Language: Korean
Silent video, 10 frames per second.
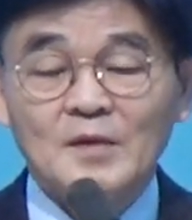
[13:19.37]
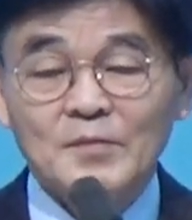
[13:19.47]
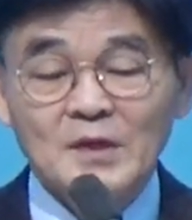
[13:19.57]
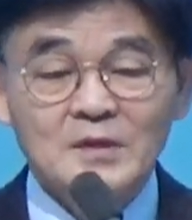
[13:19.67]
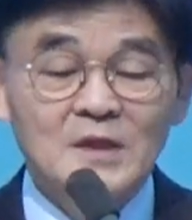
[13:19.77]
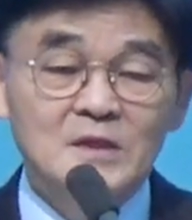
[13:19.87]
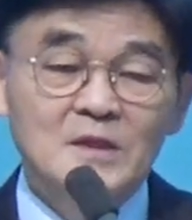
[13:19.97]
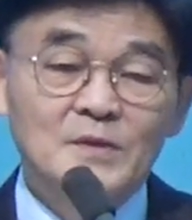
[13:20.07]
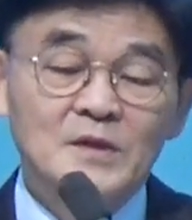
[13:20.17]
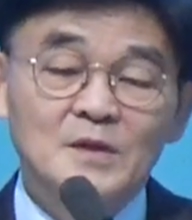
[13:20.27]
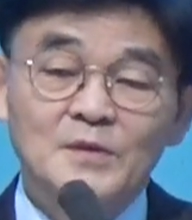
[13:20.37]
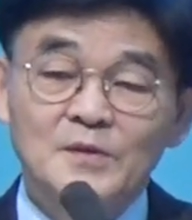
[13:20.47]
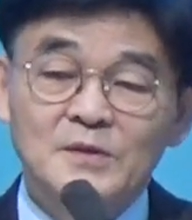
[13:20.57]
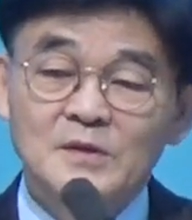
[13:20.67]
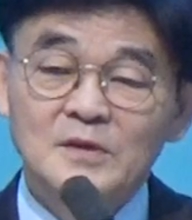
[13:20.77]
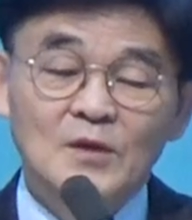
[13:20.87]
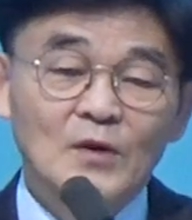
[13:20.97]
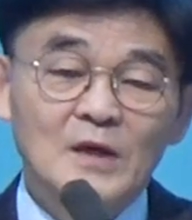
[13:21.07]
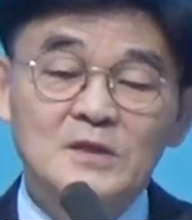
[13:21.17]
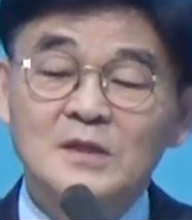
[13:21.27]
평상시 새벽 예배 끝나고
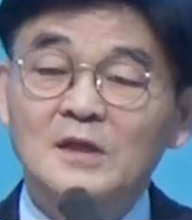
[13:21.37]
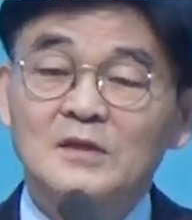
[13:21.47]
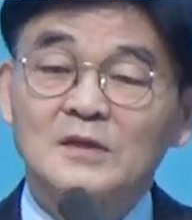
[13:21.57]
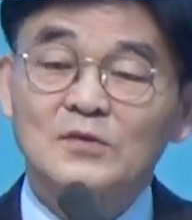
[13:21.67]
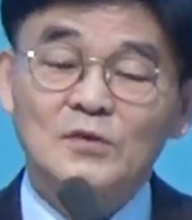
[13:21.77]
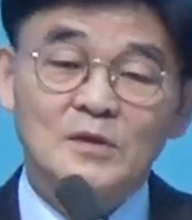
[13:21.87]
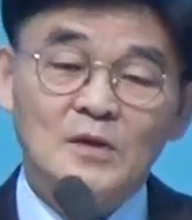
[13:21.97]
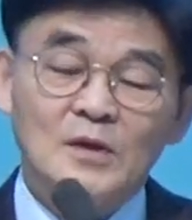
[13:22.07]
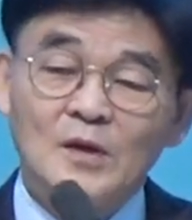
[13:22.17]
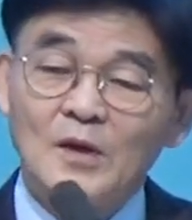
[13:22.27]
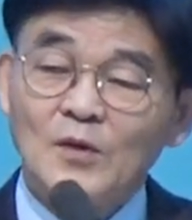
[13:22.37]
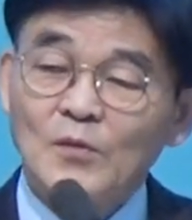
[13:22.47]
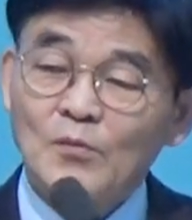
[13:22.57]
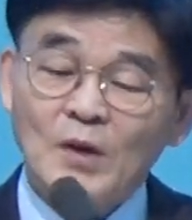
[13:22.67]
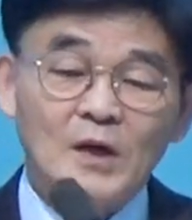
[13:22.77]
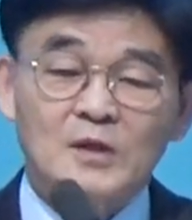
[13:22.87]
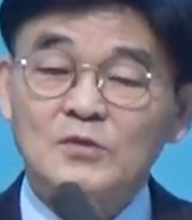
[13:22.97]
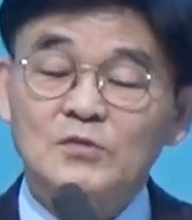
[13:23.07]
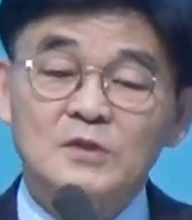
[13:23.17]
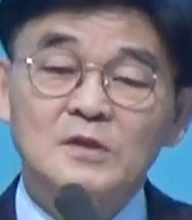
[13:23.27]
한 시간을 더 기도해야 막
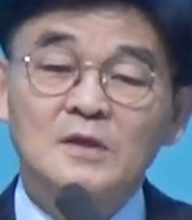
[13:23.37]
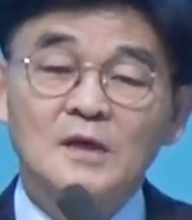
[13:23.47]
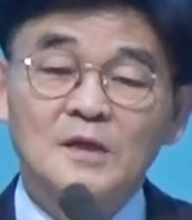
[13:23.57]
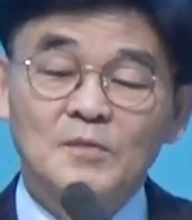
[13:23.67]
기도 신기가 돼.